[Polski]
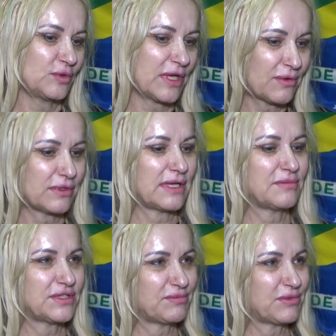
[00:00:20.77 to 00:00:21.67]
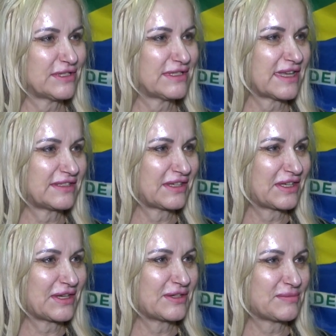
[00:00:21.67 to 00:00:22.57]
udało nam się pozyskać
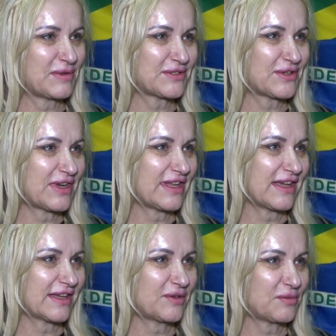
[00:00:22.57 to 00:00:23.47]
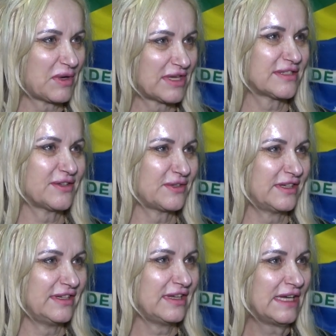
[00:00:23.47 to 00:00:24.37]
takiego sponsora jak Grupa
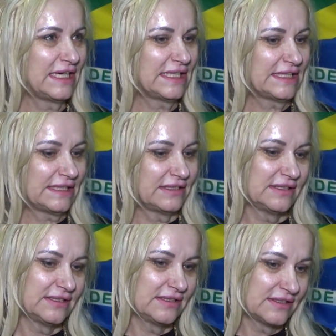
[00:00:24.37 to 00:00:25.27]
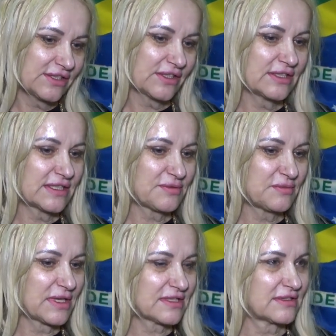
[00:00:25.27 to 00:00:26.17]
Azoty z czego
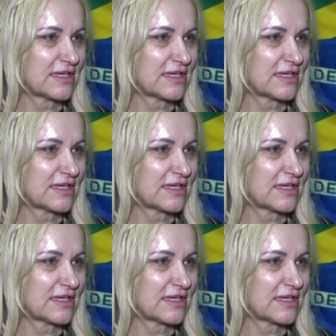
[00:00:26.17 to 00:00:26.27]
jesteśmy bardzo